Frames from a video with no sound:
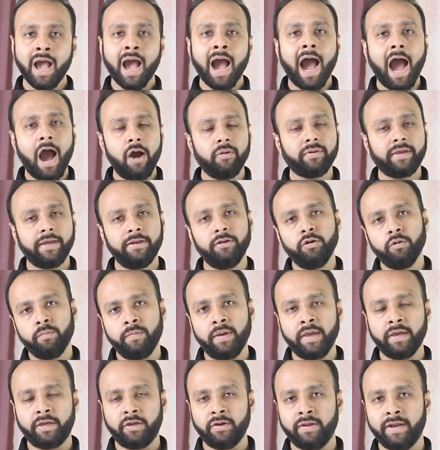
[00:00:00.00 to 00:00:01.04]
हाउ कैन यू
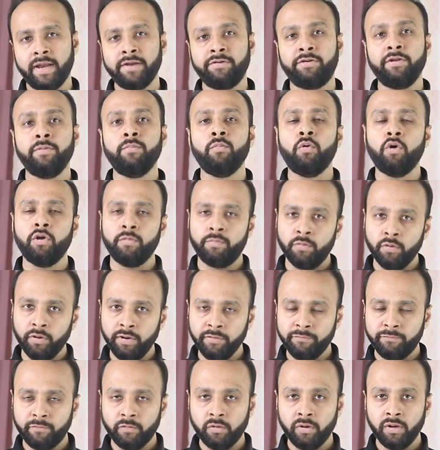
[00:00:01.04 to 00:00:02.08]
मेक योर एंट्री मोर
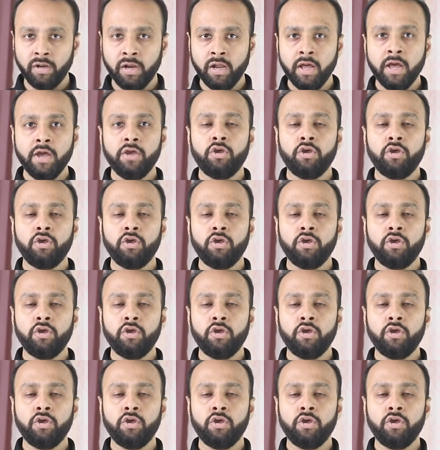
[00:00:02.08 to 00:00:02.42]
ब्यूटिफुल